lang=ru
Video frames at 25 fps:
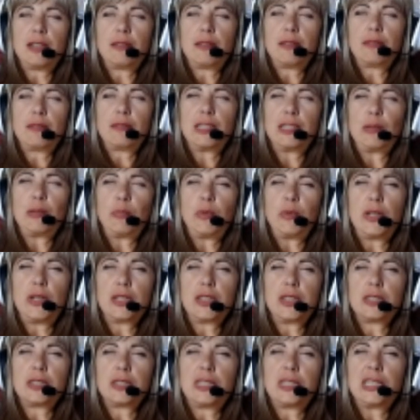э,
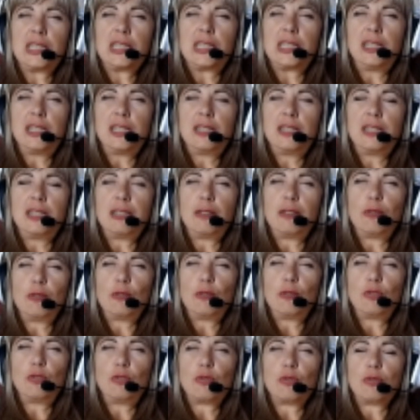спектр синий до
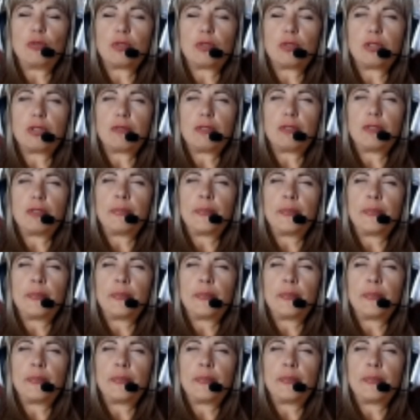черного.